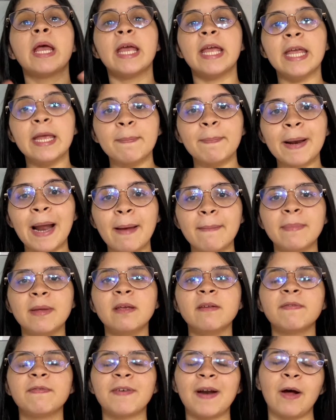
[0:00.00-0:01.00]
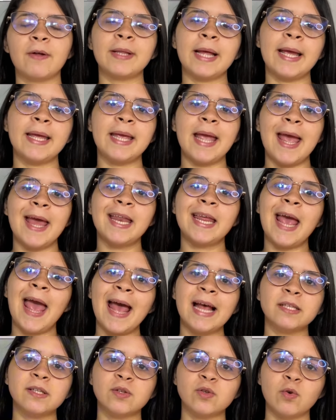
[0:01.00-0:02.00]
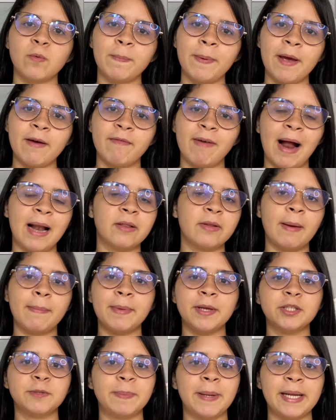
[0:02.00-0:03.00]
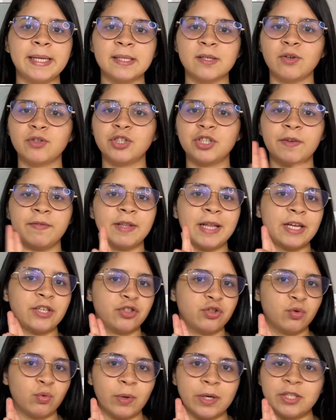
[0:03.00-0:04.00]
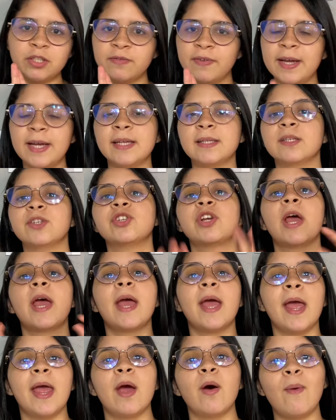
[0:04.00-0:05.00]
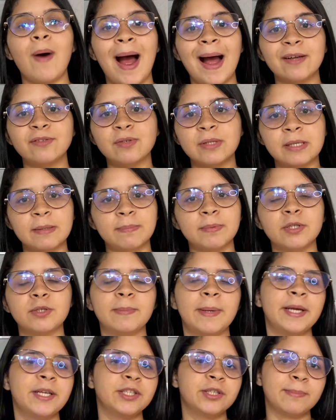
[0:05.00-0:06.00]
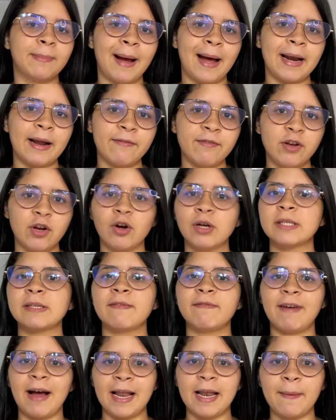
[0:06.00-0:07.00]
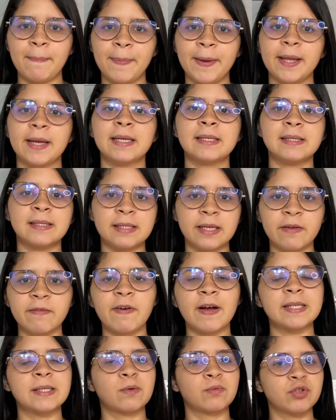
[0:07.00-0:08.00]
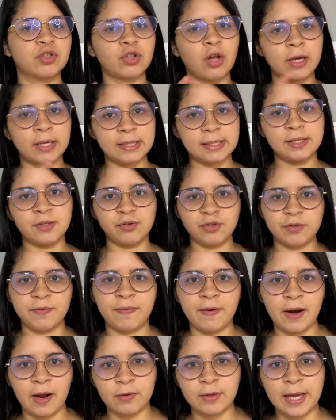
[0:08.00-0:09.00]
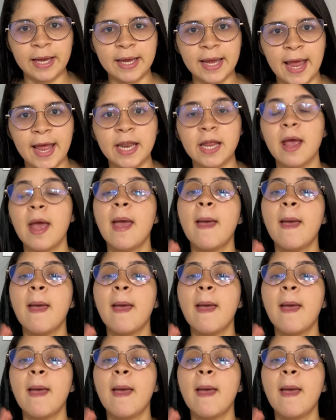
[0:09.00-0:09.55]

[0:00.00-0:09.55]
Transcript: e para mim fralda RN é super válida, é a minha experiência que eu tive nas duas vezes, eu acho simplesmente maravilhosa, vale a pena sim fazer um estoquezinho de fralda RN,